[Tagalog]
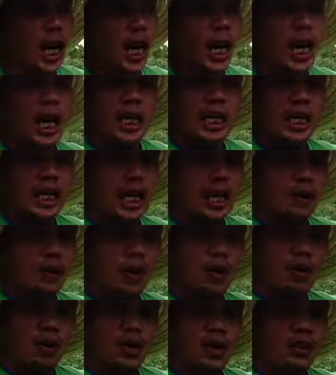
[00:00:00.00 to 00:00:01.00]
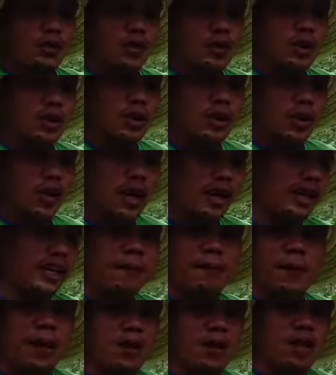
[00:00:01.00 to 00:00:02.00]
ang ginagawa ko lang dito, ang
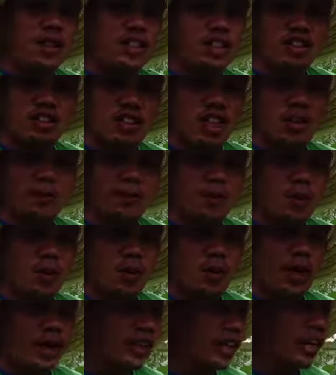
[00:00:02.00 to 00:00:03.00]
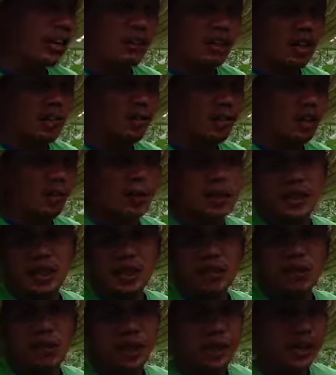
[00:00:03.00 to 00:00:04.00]
in-apply ko lang dito sa tanim ko, kahit anong tanim ko, basta
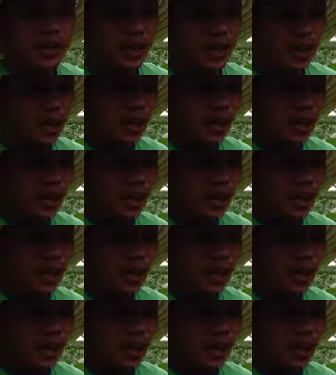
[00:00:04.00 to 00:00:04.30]
gulay,